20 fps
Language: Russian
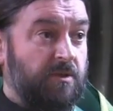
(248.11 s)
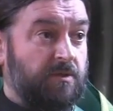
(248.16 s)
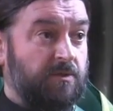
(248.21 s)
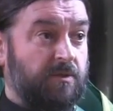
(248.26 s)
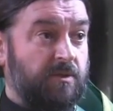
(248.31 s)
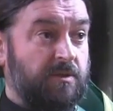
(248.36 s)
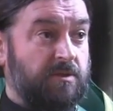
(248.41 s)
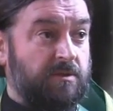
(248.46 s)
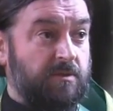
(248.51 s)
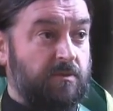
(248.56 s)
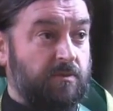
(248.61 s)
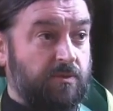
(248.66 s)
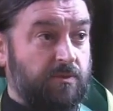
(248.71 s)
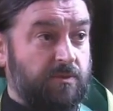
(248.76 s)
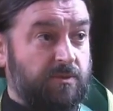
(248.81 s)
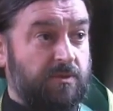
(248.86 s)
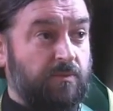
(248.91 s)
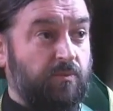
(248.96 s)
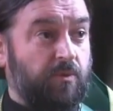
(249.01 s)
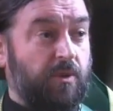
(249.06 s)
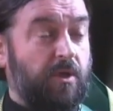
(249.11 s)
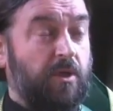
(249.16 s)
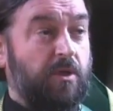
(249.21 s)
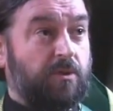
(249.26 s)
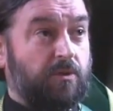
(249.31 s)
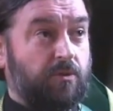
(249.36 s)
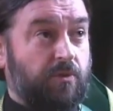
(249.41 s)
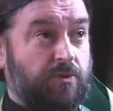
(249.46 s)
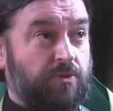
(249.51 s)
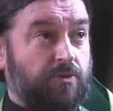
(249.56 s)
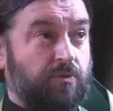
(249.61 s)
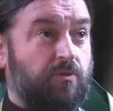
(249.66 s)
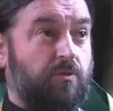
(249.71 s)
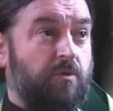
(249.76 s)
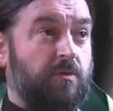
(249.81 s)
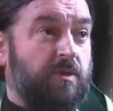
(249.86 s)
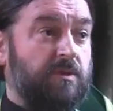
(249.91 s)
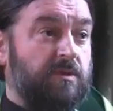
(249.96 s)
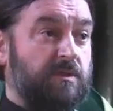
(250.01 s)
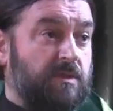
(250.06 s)
То есть зимой, ночью
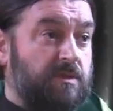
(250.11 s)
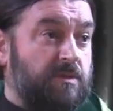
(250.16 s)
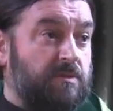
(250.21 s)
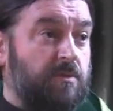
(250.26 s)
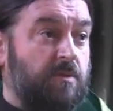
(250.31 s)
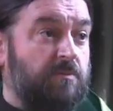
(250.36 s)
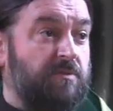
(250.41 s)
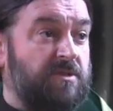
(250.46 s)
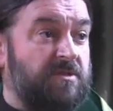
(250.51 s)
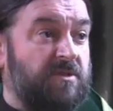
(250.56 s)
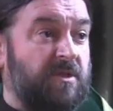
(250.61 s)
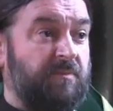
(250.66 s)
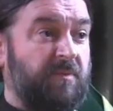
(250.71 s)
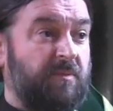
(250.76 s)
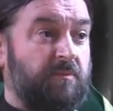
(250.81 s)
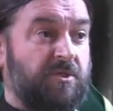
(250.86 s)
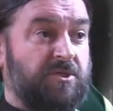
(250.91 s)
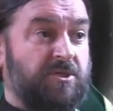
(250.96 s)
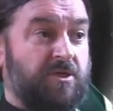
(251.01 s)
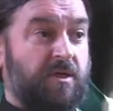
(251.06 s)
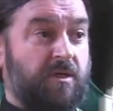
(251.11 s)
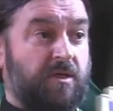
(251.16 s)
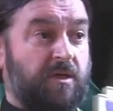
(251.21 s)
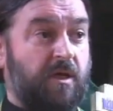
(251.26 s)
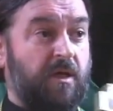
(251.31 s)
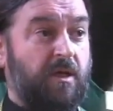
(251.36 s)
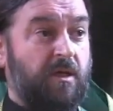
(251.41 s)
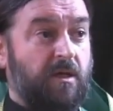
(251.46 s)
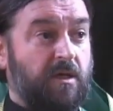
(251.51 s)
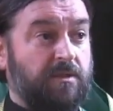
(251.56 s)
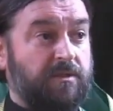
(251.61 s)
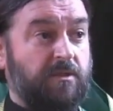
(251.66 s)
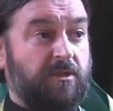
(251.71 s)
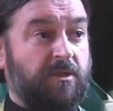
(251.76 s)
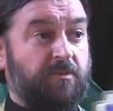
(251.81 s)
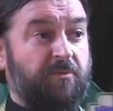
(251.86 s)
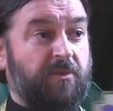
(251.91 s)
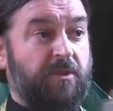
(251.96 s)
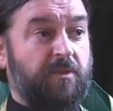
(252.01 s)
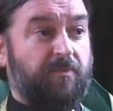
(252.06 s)
холодно, днем нестерпимо жарко, от
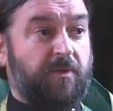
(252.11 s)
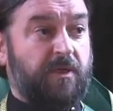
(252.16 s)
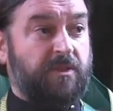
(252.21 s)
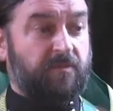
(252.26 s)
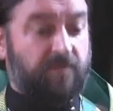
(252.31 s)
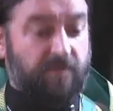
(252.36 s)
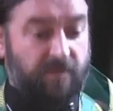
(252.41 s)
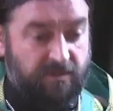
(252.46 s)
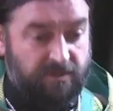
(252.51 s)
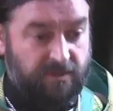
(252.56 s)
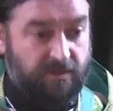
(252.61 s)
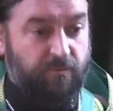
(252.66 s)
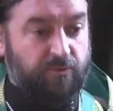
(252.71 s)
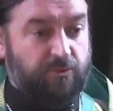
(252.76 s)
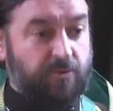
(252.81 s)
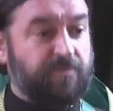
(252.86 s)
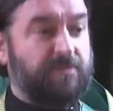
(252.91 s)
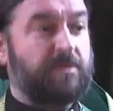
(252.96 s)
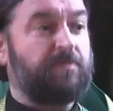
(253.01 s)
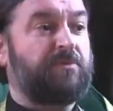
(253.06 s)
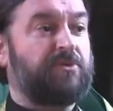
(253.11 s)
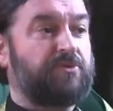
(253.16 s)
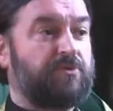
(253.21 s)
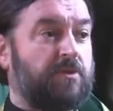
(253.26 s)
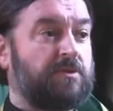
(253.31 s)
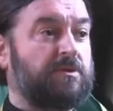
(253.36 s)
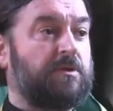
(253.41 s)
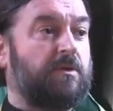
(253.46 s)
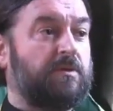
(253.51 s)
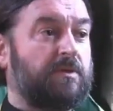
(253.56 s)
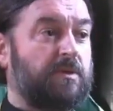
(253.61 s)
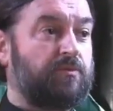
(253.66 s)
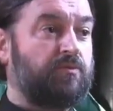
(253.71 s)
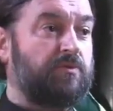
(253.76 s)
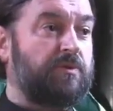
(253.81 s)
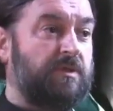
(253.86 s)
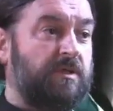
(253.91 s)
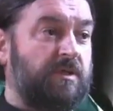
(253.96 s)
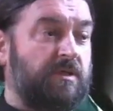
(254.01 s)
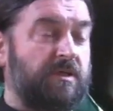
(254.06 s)
этих перепадов как раз там, собственно, песок-то он
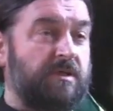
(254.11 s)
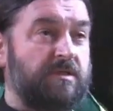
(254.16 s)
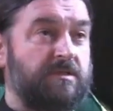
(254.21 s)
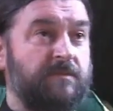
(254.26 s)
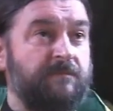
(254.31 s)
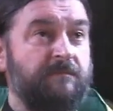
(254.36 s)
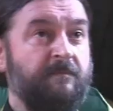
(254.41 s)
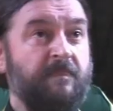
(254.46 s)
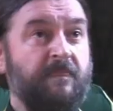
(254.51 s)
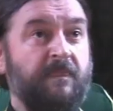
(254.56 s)
оттуда и есть.